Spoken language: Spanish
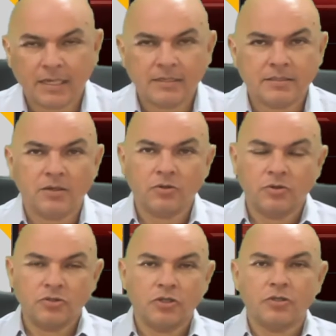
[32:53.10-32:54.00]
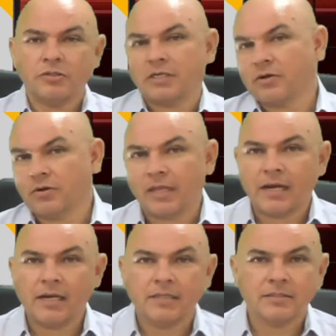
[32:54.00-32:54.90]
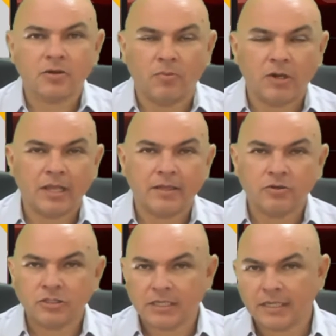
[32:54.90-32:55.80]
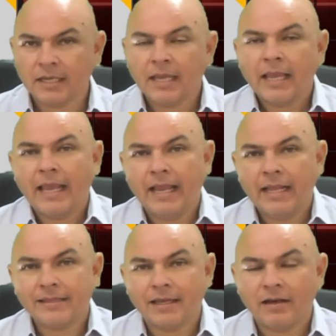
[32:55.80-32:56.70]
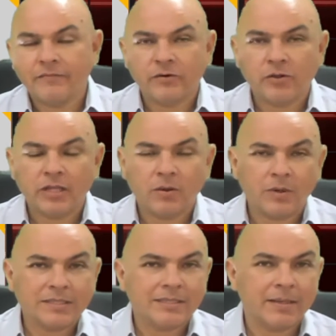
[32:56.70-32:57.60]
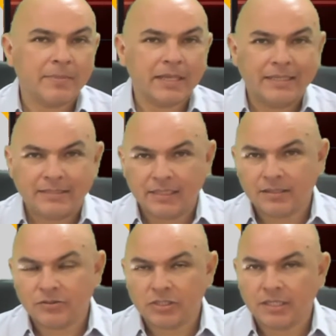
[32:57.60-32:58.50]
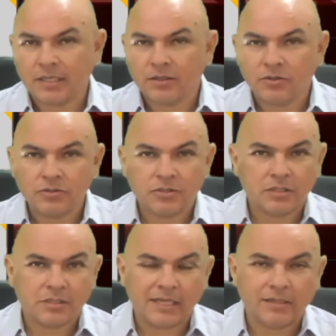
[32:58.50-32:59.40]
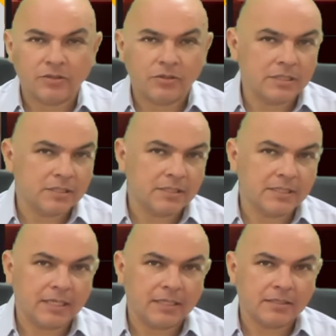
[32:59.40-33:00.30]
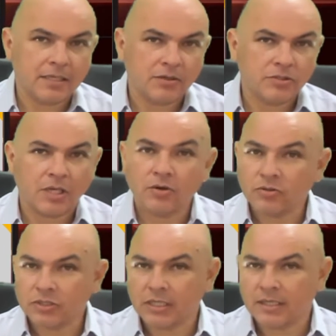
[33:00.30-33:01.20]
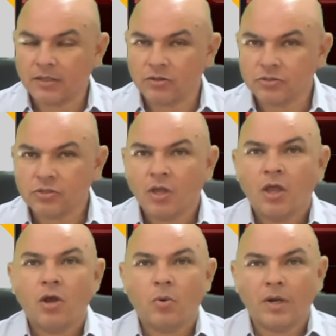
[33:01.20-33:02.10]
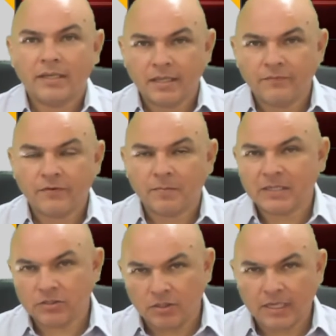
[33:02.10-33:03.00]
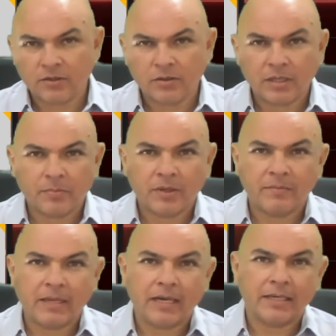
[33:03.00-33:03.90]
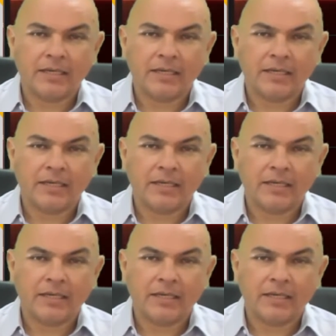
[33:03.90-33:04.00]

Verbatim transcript: que hayan estado con nosotros, recordarles como cada noche el teléfono del WhatsApp, el 782-117-0082. Cualquier información ahí nos la puede enviar